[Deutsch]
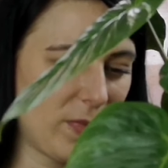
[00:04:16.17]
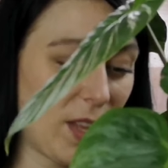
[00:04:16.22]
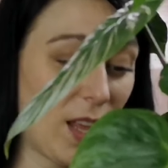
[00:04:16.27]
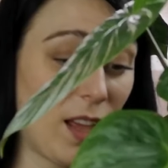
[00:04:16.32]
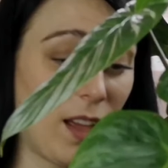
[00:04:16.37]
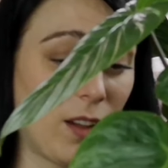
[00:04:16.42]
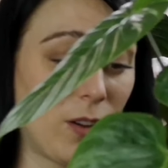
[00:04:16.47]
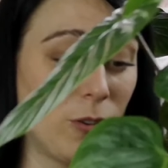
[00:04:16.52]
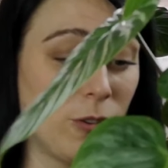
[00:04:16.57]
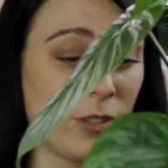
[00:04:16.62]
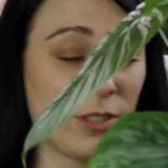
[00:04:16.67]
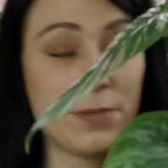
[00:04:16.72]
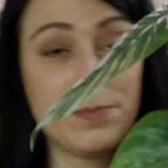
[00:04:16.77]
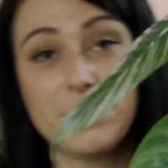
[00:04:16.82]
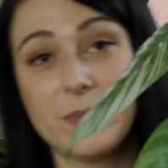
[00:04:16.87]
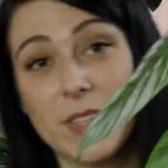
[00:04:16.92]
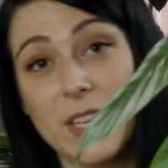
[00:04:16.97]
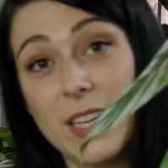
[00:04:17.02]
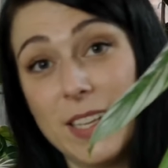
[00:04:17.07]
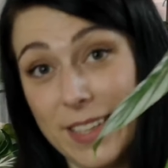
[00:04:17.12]
Ach, guckt,
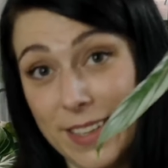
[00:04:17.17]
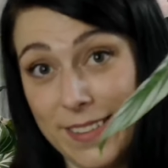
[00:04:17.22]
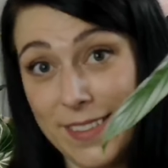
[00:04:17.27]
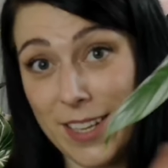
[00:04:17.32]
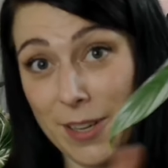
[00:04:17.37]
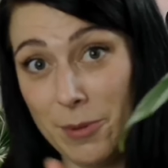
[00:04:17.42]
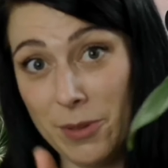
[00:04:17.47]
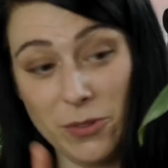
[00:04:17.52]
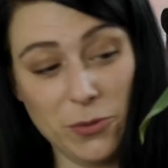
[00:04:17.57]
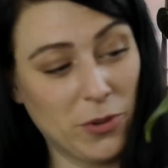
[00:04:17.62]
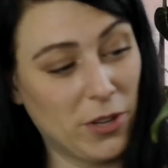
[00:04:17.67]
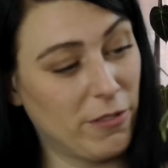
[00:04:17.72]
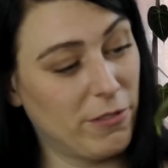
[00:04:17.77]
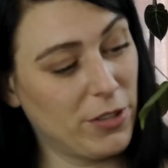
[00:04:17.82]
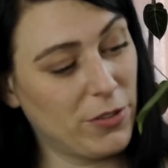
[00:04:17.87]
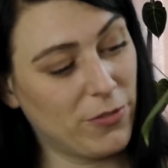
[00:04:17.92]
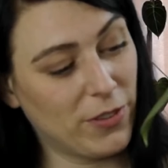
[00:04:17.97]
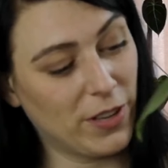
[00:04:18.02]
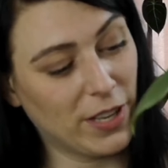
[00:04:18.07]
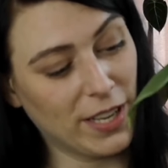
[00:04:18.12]
jetzt habe ich sogar
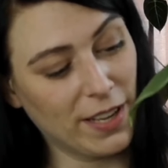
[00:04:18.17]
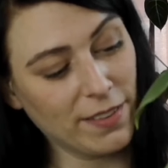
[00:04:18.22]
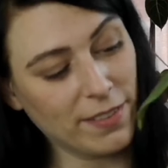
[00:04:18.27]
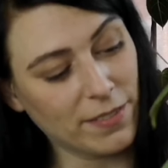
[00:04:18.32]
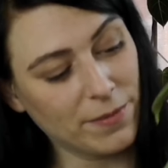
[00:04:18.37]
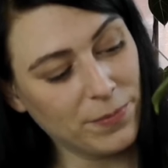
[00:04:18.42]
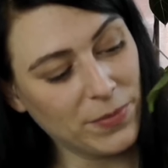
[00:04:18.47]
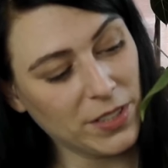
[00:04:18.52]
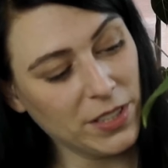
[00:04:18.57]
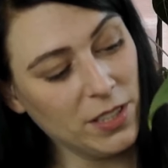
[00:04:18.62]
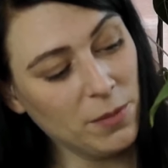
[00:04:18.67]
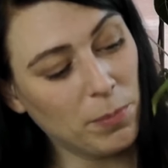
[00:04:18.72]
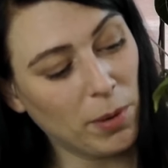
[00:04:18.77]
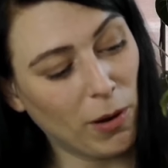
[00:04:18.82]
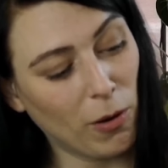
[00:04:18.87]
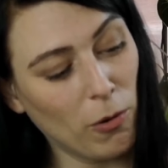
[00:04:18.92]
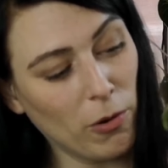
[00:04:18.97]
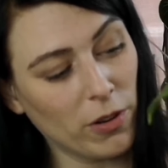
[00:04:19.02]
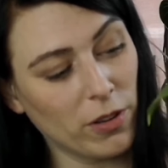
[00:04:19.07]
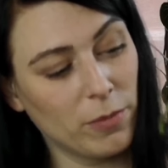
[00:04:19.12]
was vergessen. Ihr
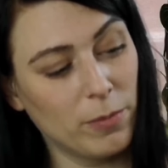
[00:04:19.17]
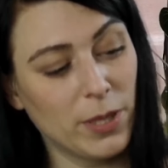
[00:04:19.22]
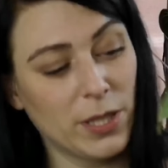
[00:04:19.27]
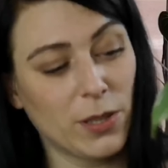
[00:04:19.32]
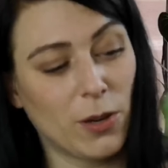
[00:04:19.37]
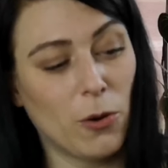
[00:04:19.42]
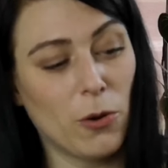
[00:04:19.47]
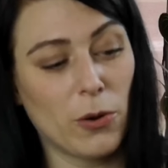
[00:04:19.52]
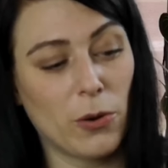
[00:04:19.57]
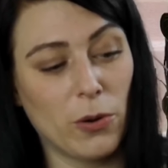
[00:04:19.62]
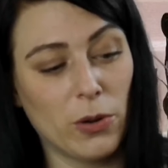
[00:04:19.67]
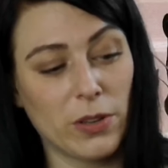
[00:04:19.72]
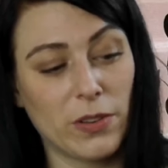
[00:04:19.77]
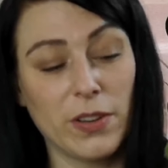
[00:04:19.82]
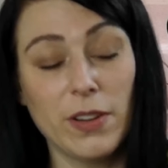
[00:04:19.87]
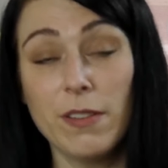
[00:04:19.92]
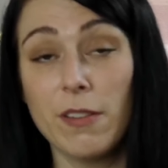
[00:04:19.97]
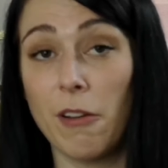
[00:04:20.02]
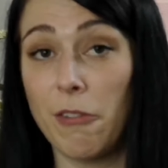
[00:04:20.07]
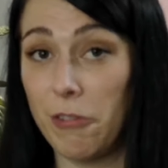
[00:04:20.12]
braucht nämlich auch noch
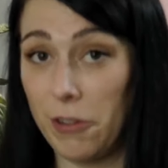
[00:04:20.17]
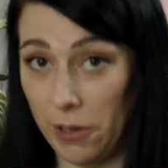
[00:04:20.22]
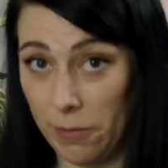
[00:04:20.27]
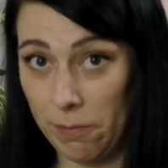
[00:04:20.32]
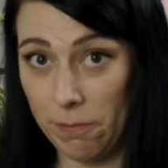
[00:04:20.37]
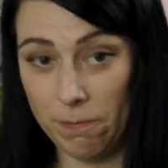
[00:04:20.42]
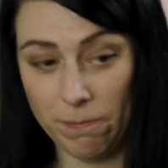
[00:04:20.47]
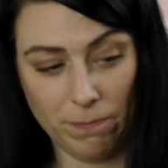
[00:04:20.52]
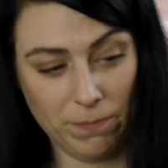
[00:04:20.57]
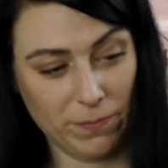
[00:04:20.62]
Tesafilm.